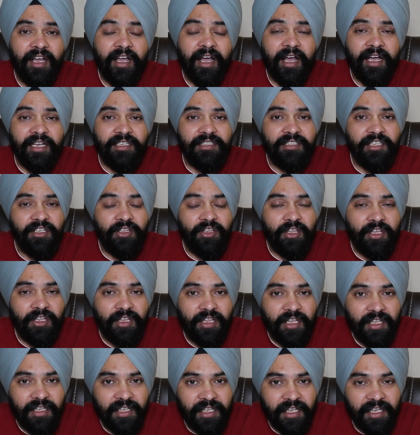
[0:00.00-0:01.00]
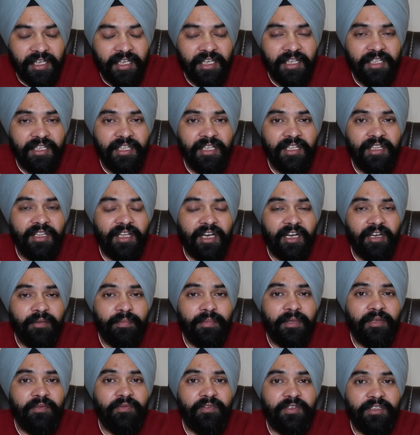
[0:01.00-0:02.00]
ऐसी चीज़ें देखी थी जहाँ
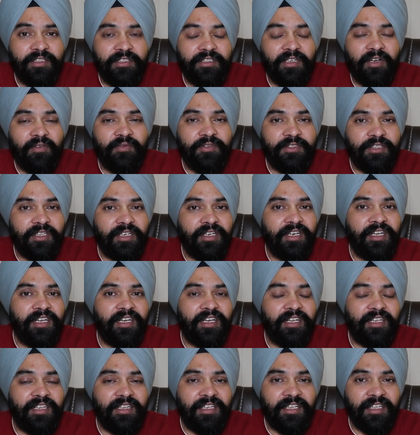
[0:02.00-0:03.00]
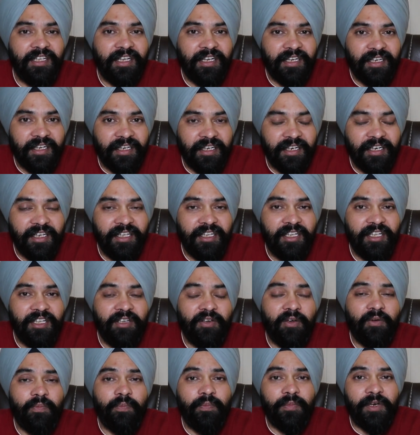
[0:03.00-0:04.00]
पे वीज़ा ऑफिसर ने गलतियाँ करी थी और